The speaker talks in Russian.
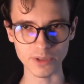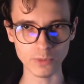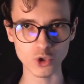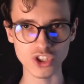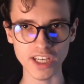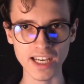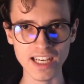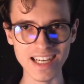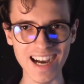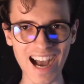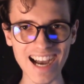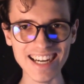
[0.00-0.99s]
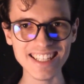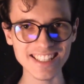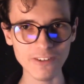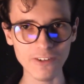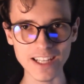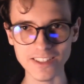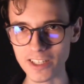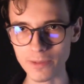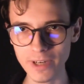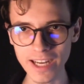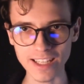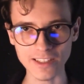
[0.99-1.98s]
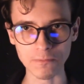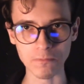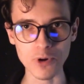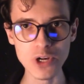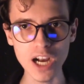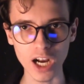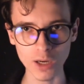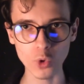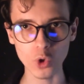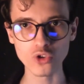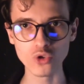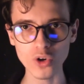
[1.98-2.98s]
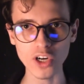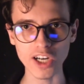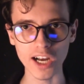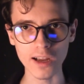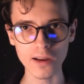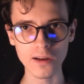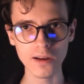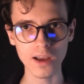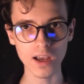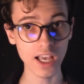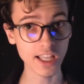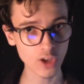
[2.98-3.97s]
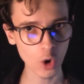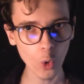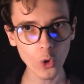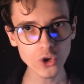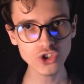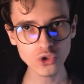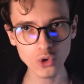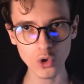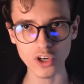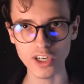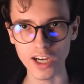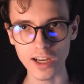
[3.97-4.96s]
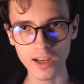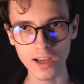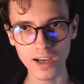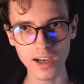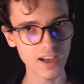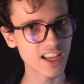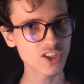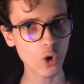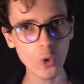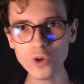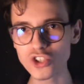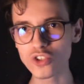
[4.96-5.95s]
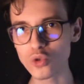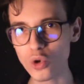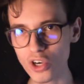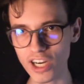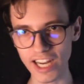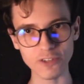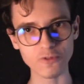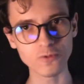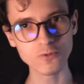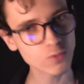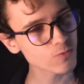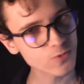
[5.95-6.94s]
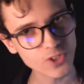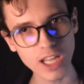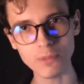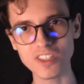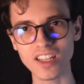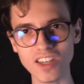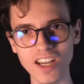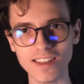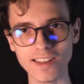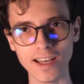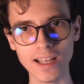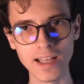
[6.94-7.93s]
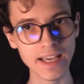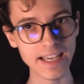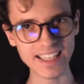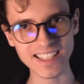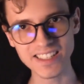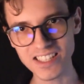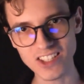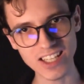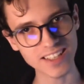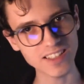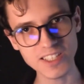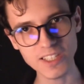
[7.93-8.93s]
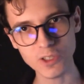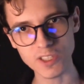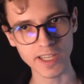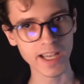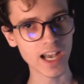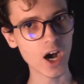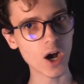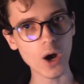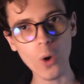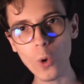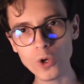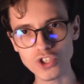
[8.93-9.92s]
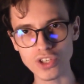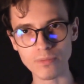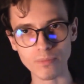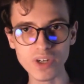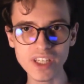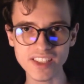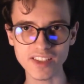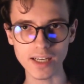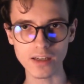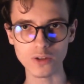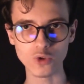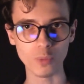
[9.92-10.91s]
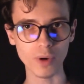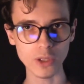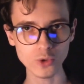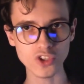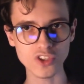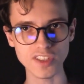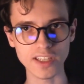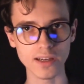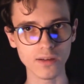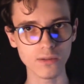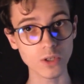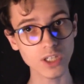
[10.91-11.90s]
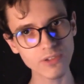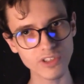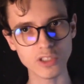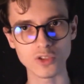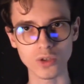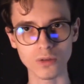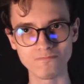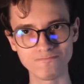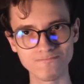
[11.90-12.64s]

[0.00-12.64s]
Потому что рисовать аниме это муха дорого. Это очень дорого. Это очень дорого и время затратно. И если это делать очень быстро, то получится говнецо.